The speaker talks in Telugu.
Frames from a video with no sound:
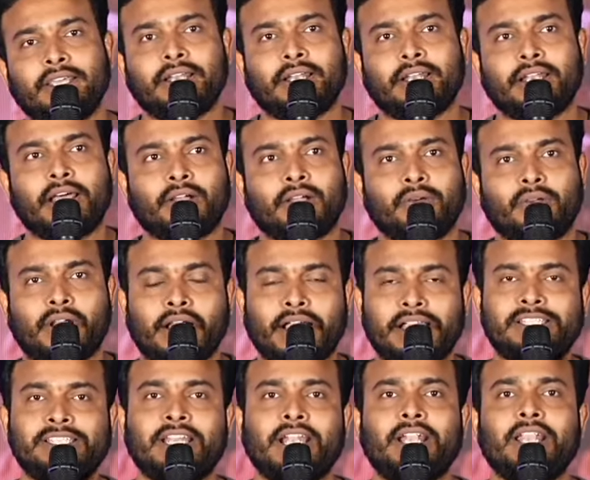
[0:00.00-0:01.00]
నాకు
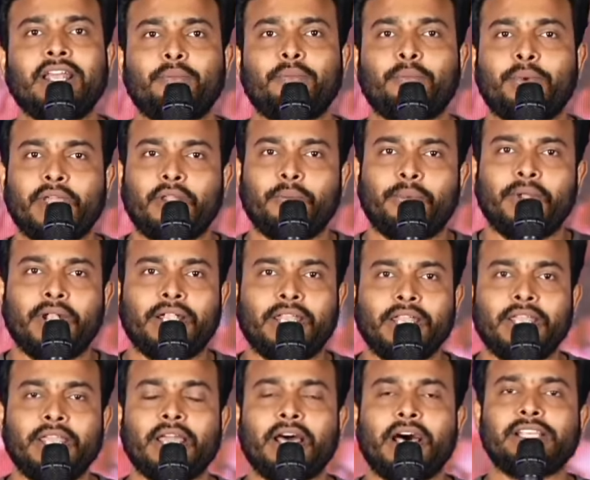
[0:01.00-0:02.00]
కసిరెడ్డి అని పేరు
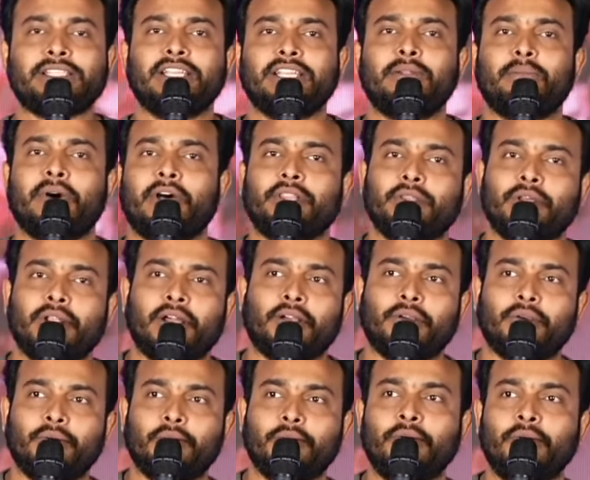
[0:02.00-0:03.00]
పెట్టి ఆ సినిమాతో
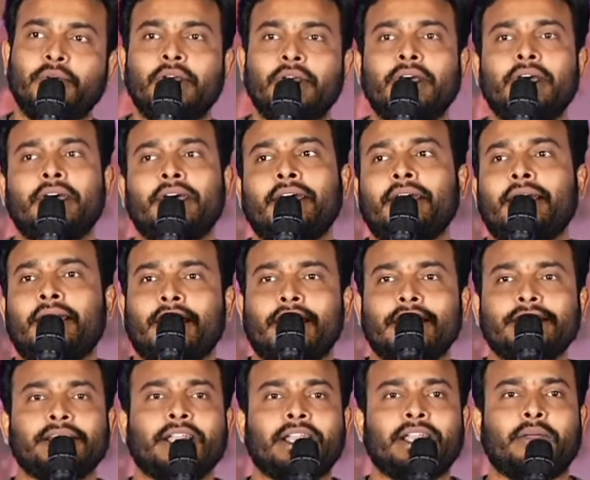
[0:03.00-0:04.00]
నాకు
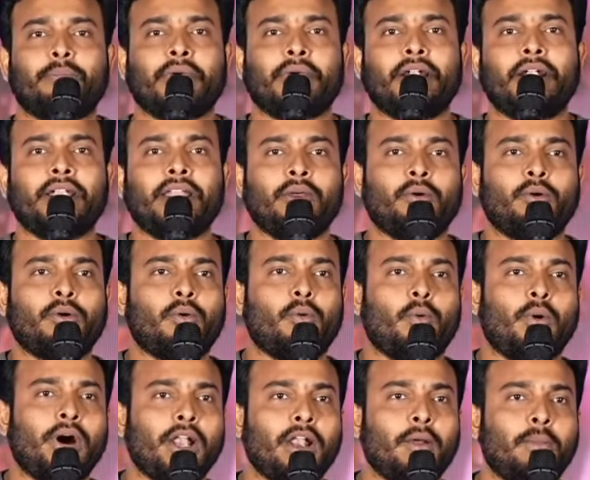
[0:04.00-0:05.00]
నిజంగా చెప్పాలంటే ఒక
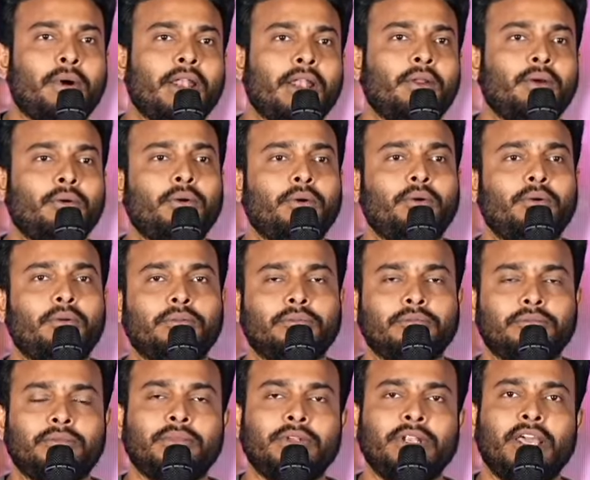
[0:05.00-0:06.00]
వానమాలు
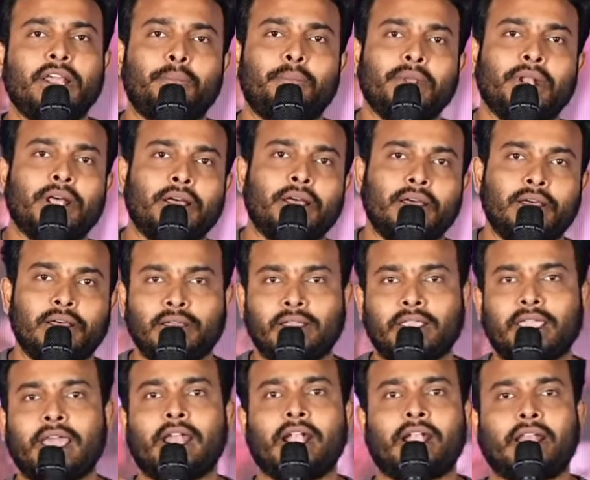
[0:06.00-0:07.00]
నేర్పిన
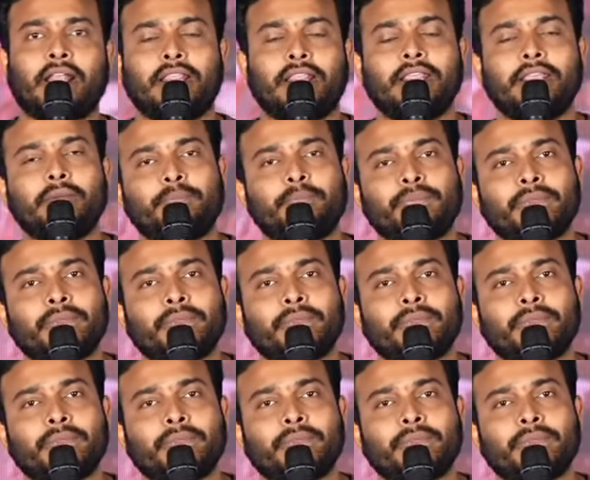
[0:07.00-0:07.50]
క్యారెక్టర్ అది